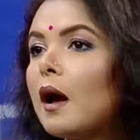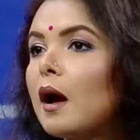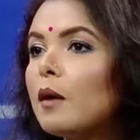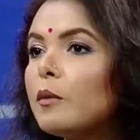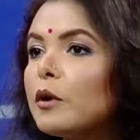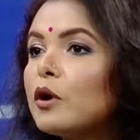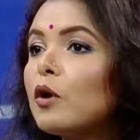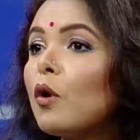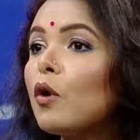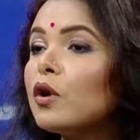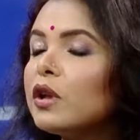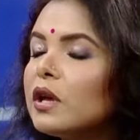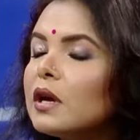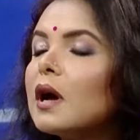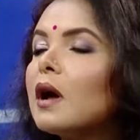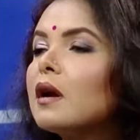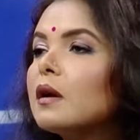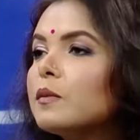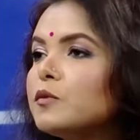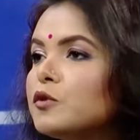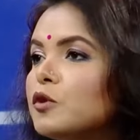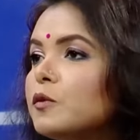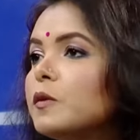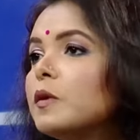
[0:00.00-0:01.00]
আবার অনেক
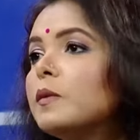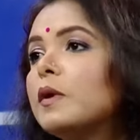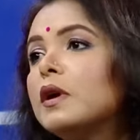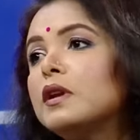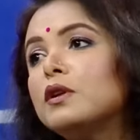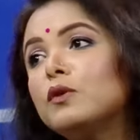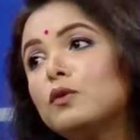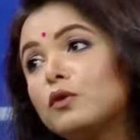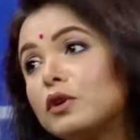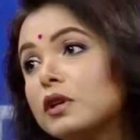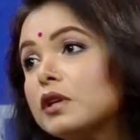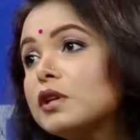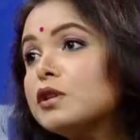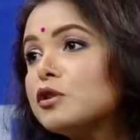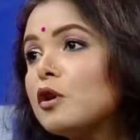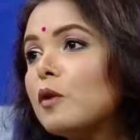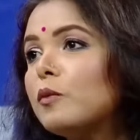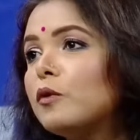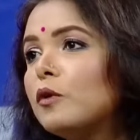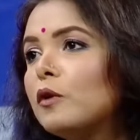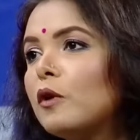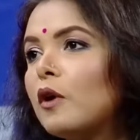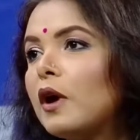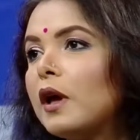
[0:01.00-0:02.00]
খারাপ ছবি বানিয়েও অনেকে
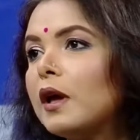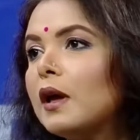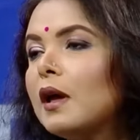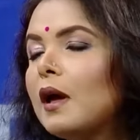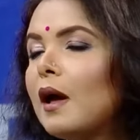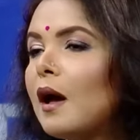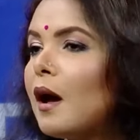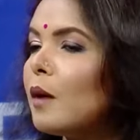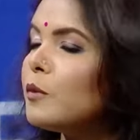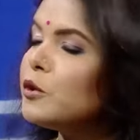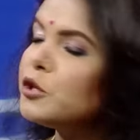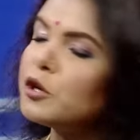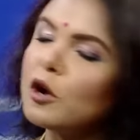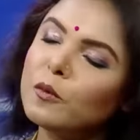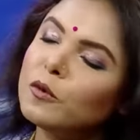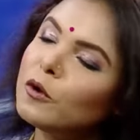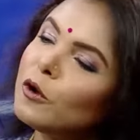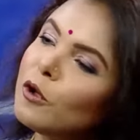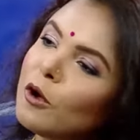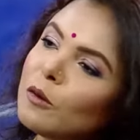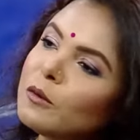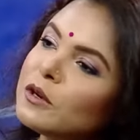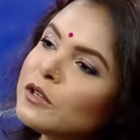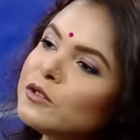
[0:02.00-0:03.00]
সফল হয় আমি
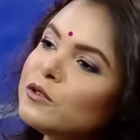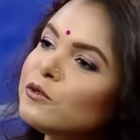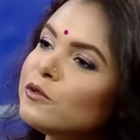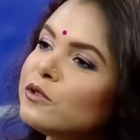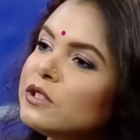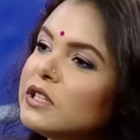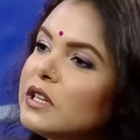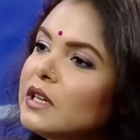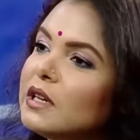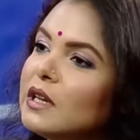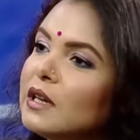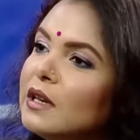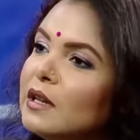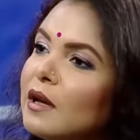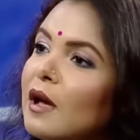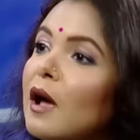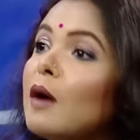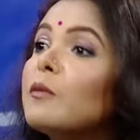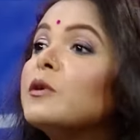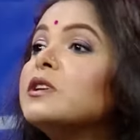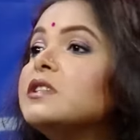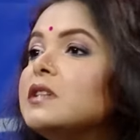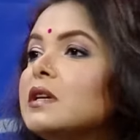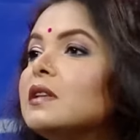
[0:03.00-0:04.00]
সফল হবার জন্য শিখিনি
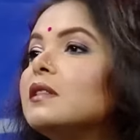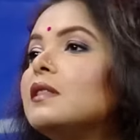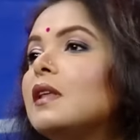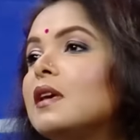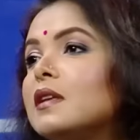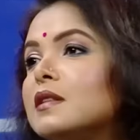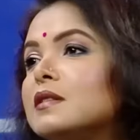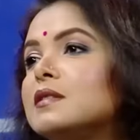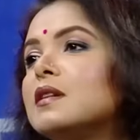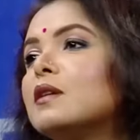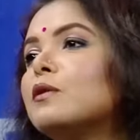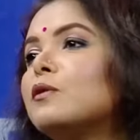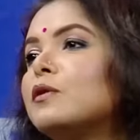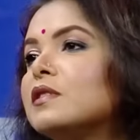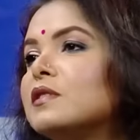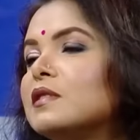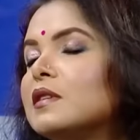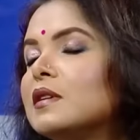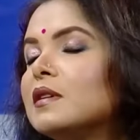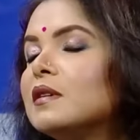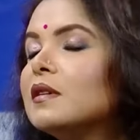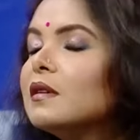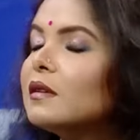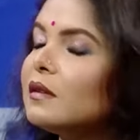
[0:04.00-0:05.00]
আমার শিখতে ইচ্ছা
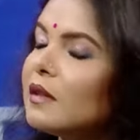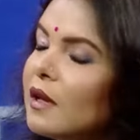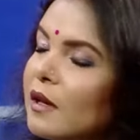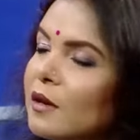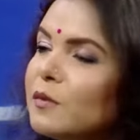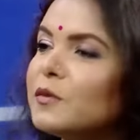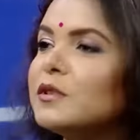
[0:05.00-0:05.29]
করেছে তাই